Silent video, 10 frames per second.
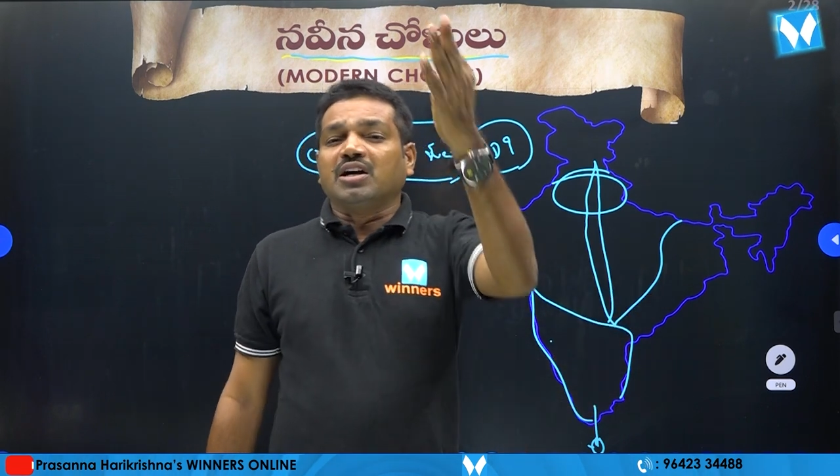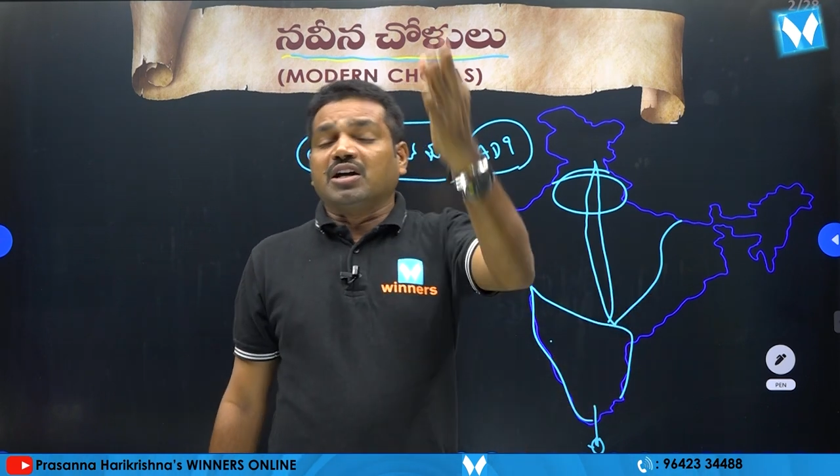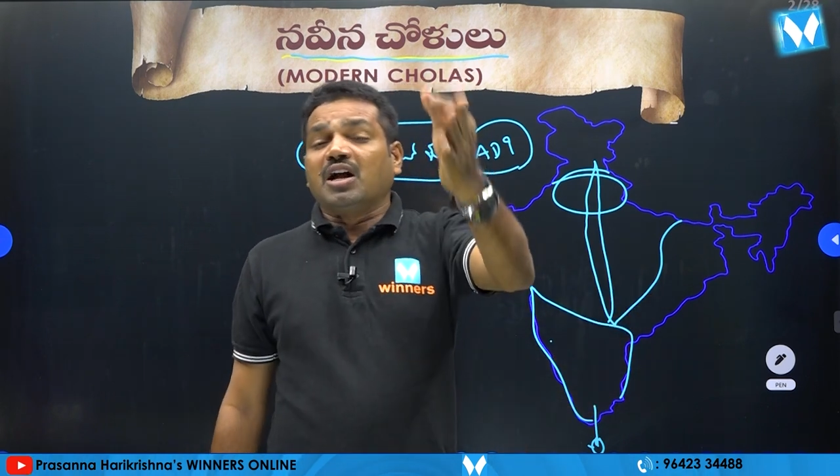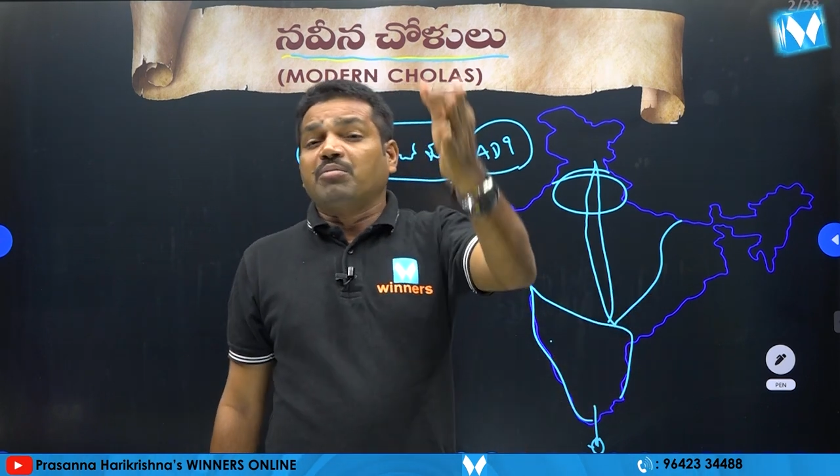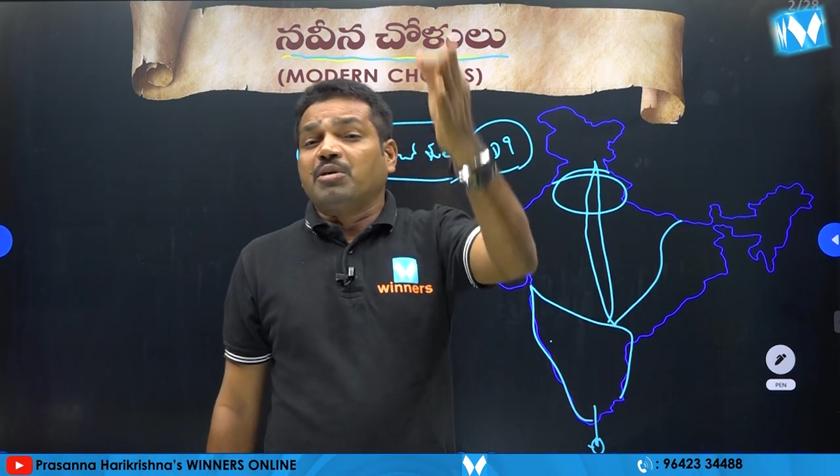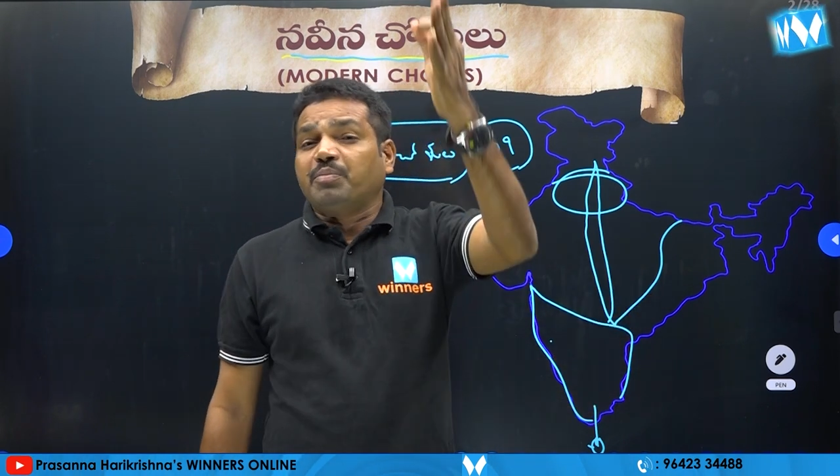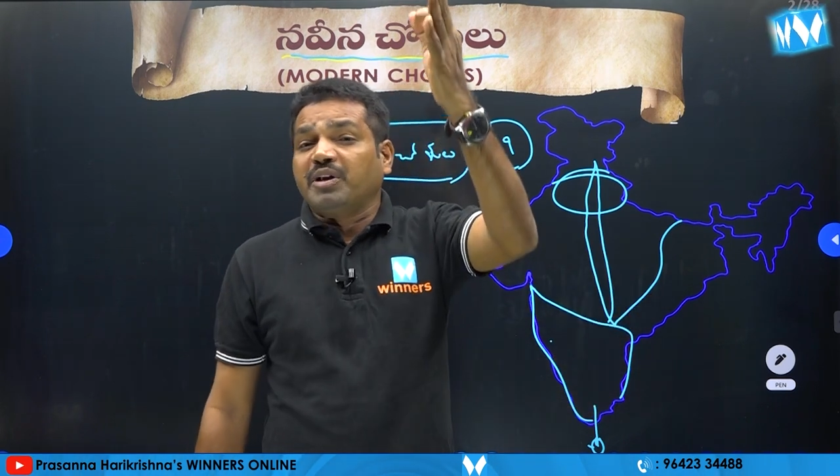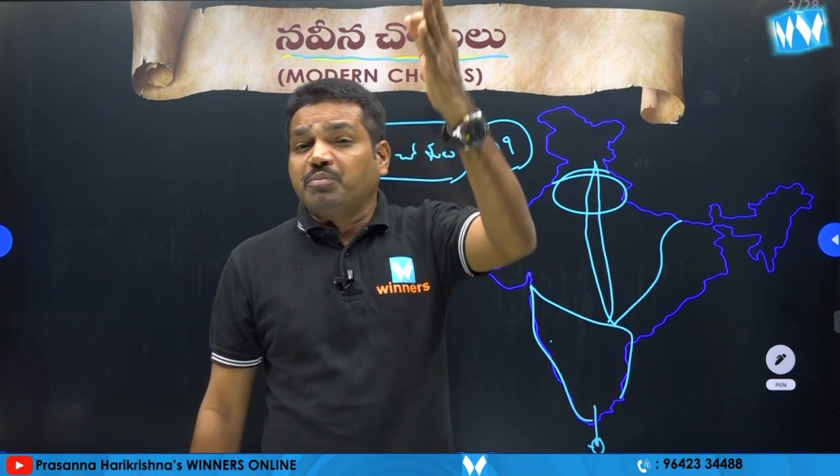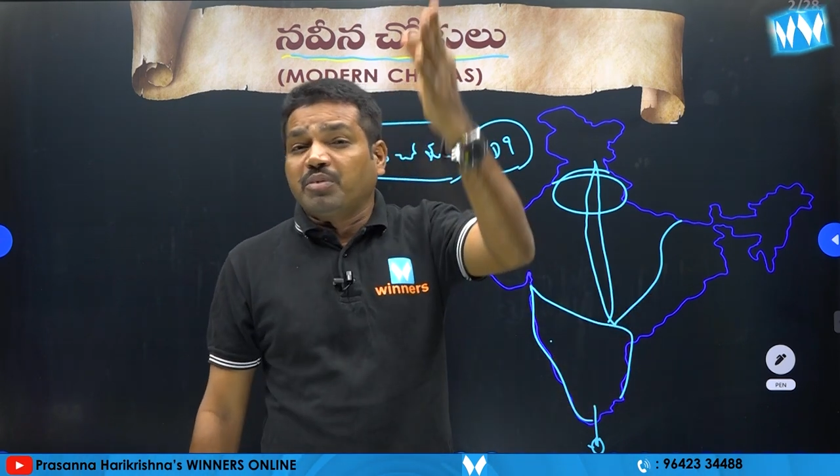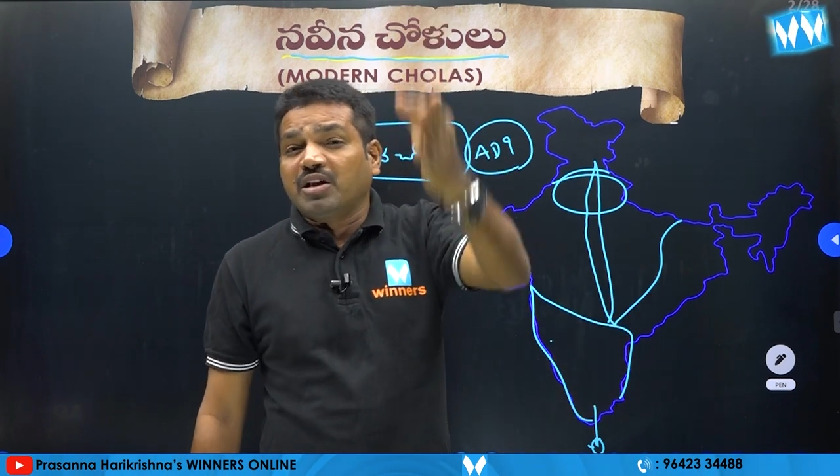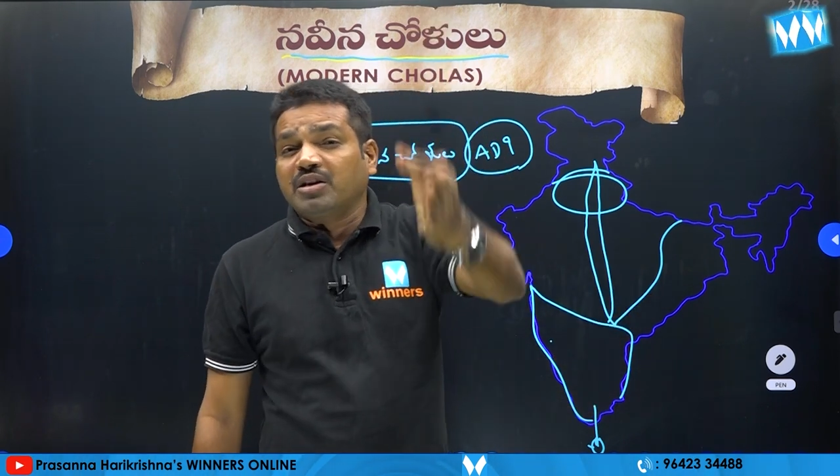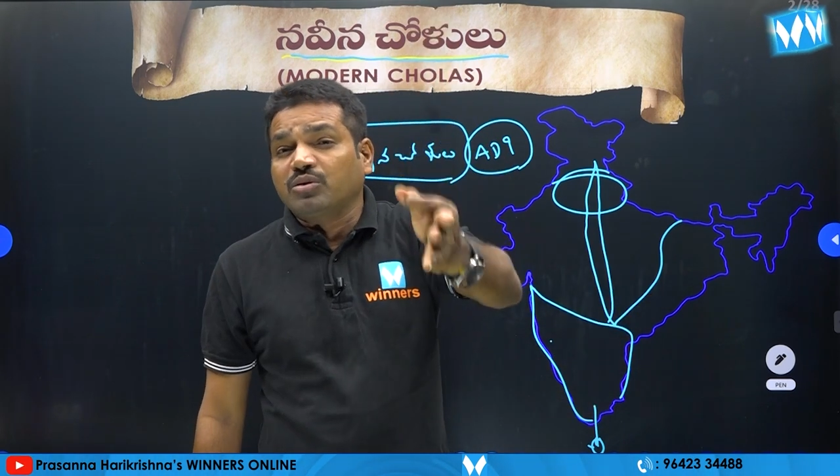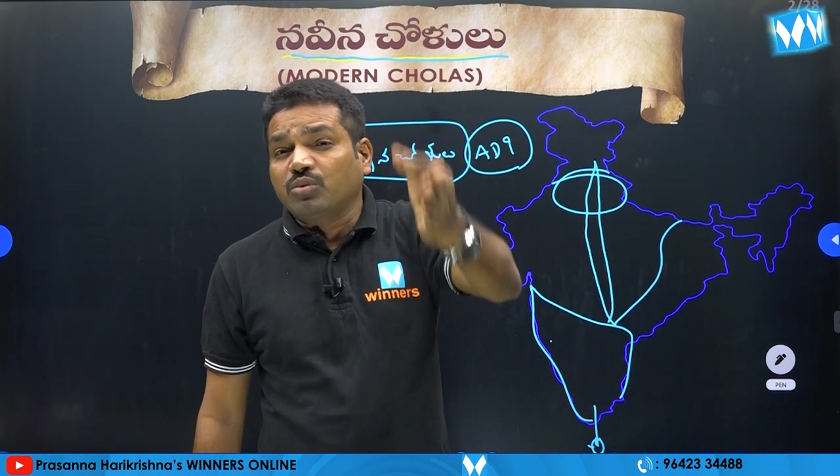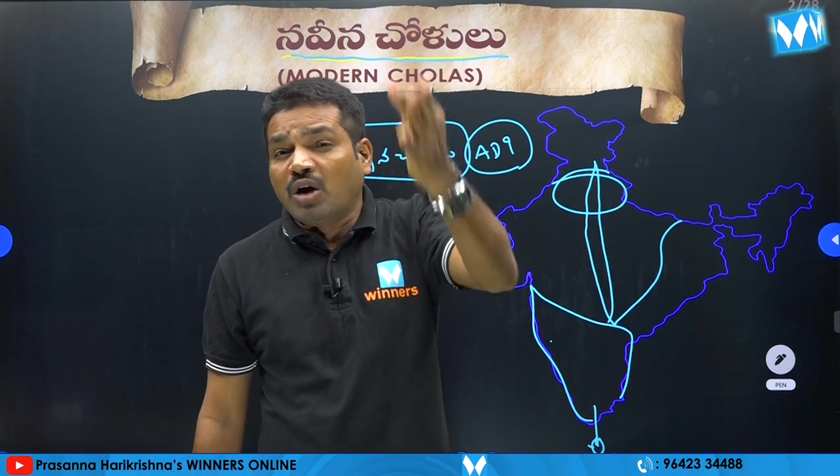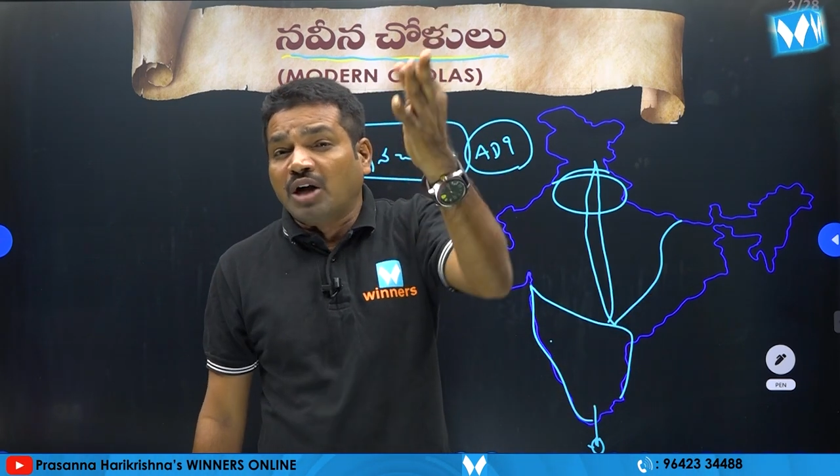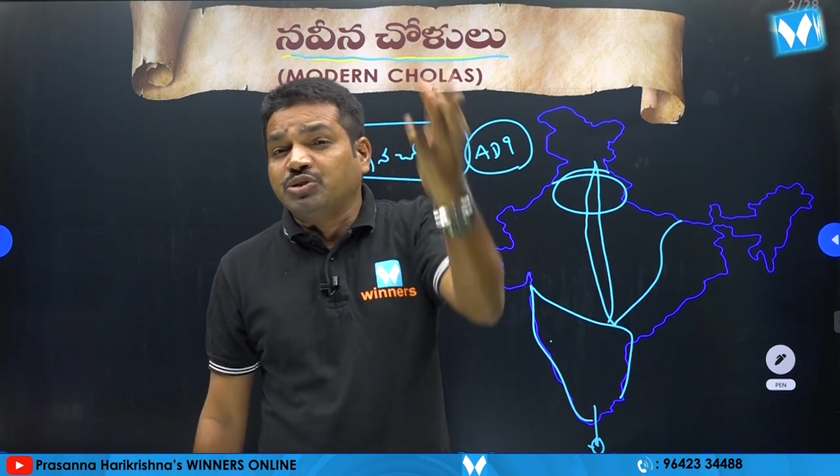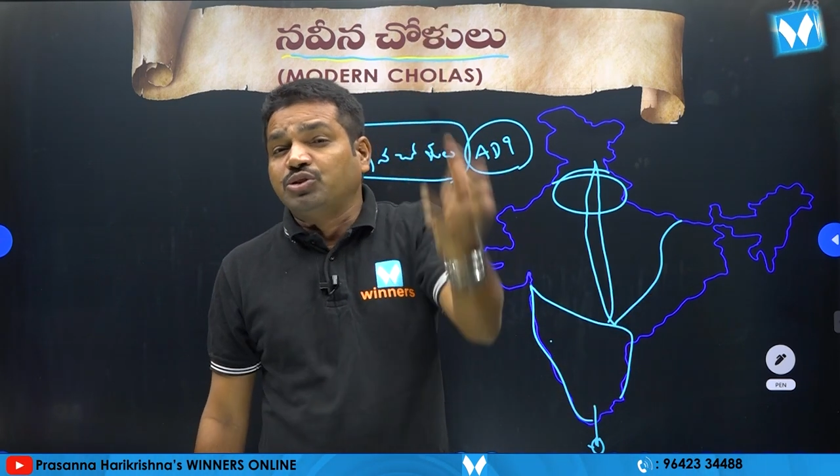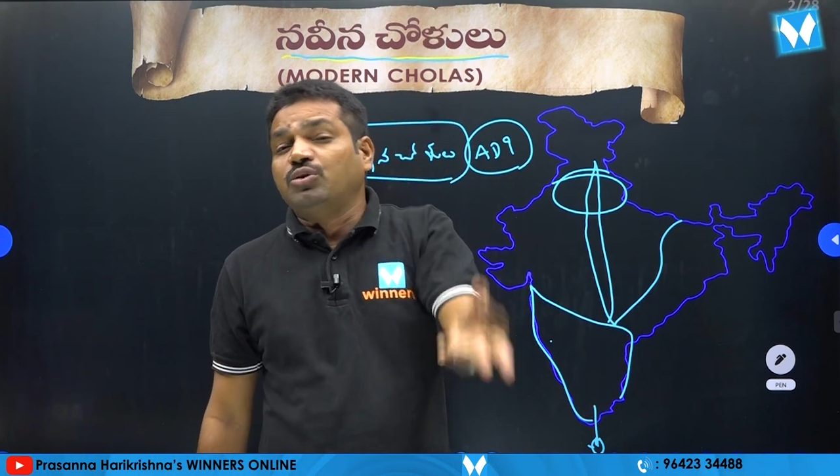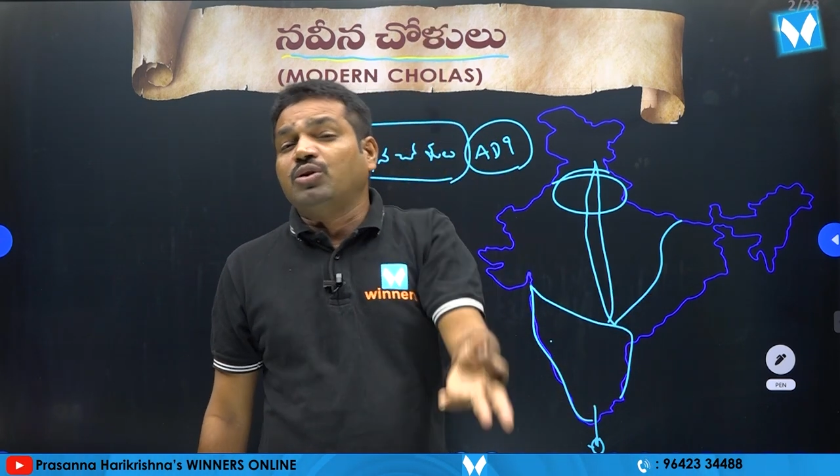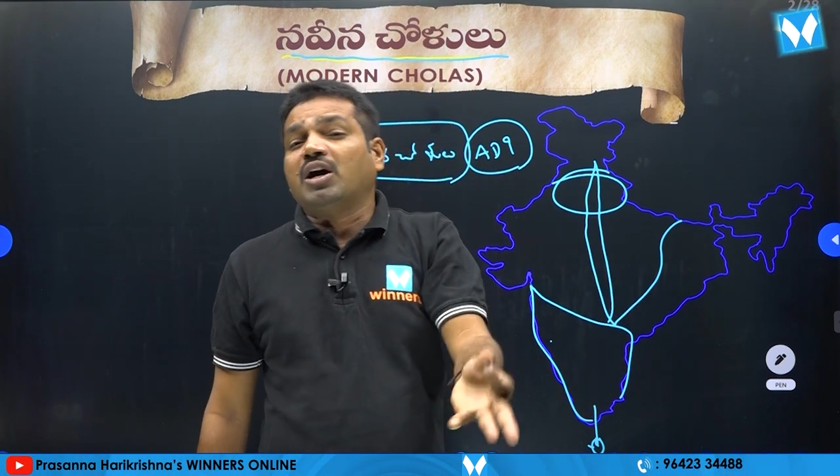గ్రామ పరిపాలనకు
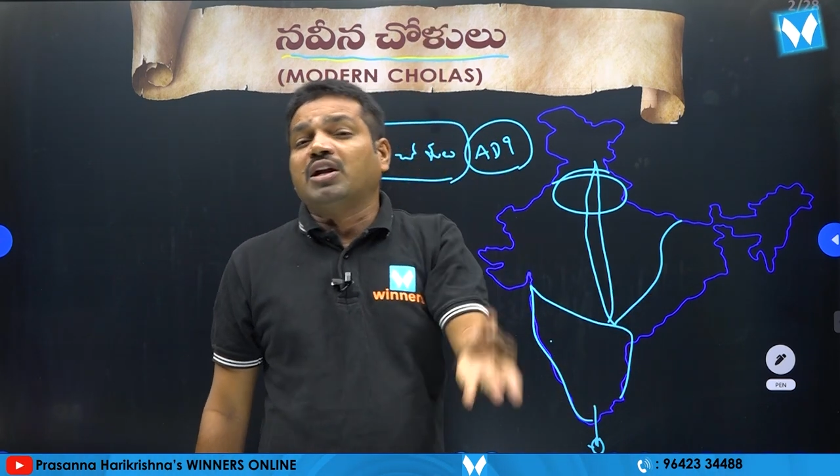ఆద్యులుగా